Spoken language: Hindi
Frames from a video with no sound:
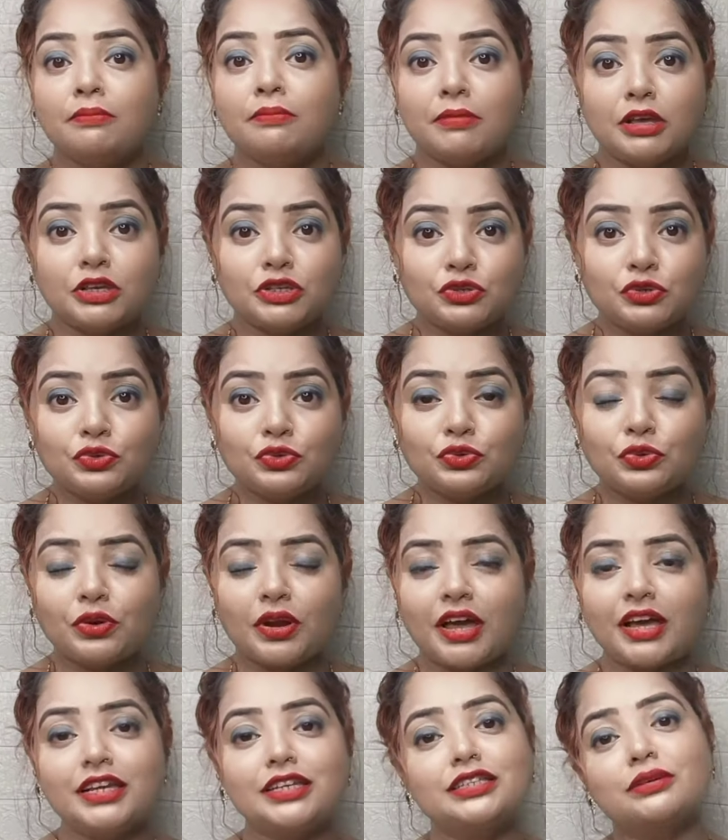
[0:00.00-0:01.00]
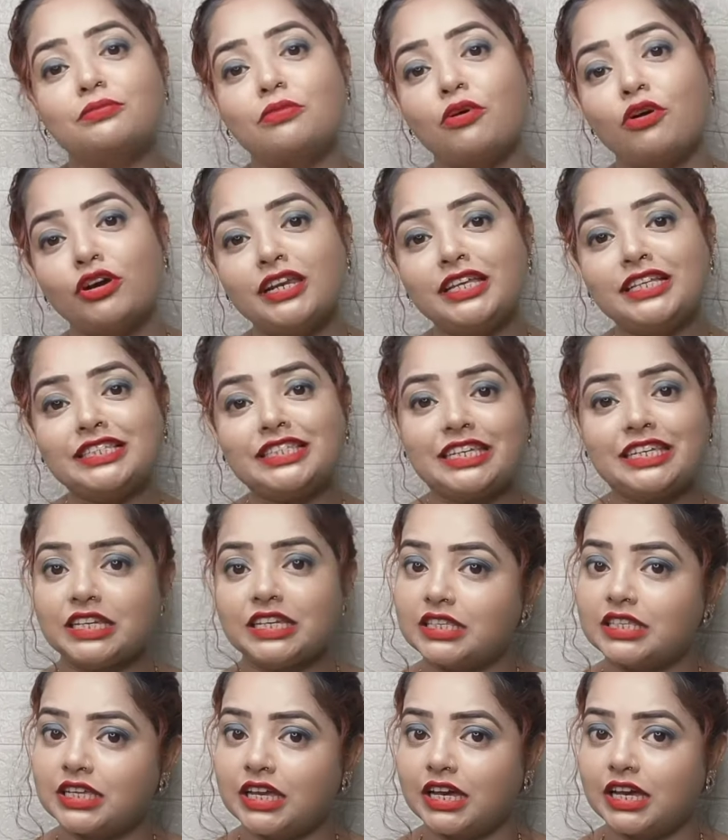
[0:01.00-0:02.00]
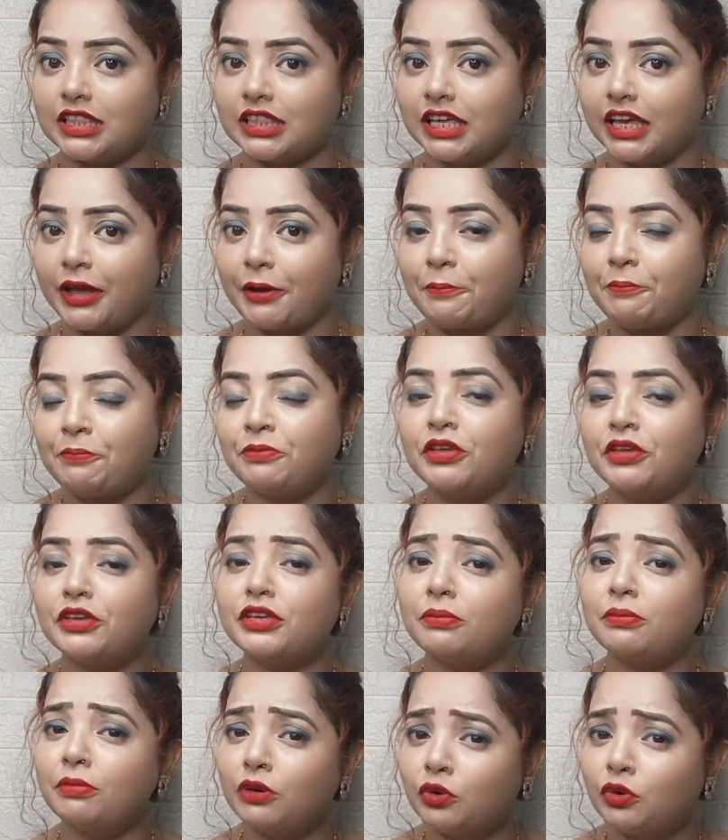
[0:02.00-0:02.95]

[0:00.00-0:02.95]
महसूस होना इसे मॉर्निंग सिकनेस कहते हैं ये